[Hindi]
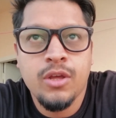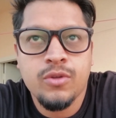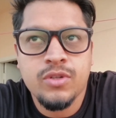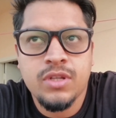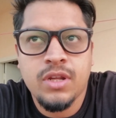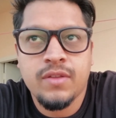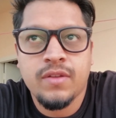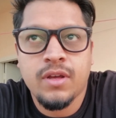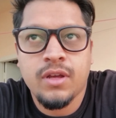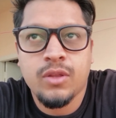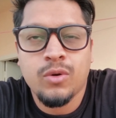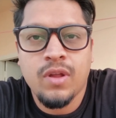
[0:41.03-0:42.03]
इसलिए से
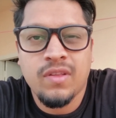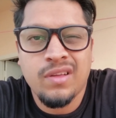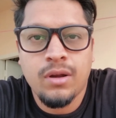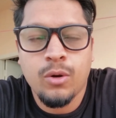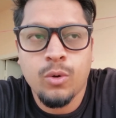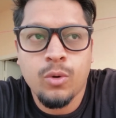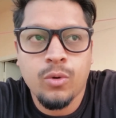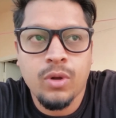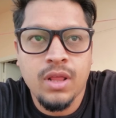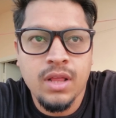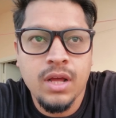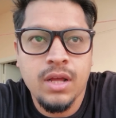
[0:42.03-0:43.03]
थोड़ा सा लो हो
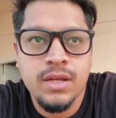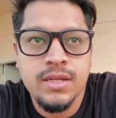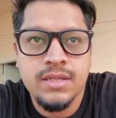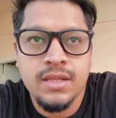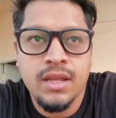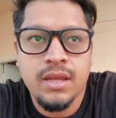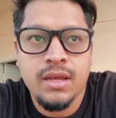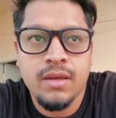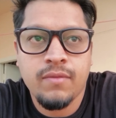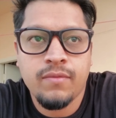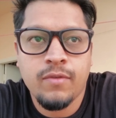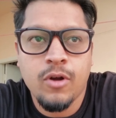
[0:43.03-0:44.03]
रहा था इसलिए
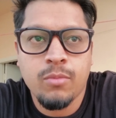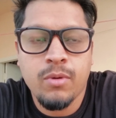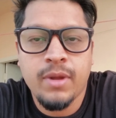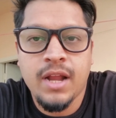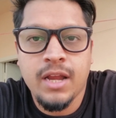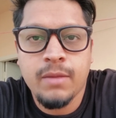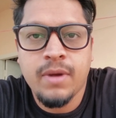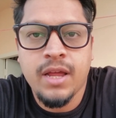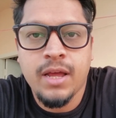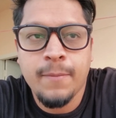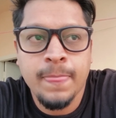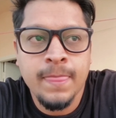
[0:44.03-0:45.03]
ब्लॉग में बना नहीं पाया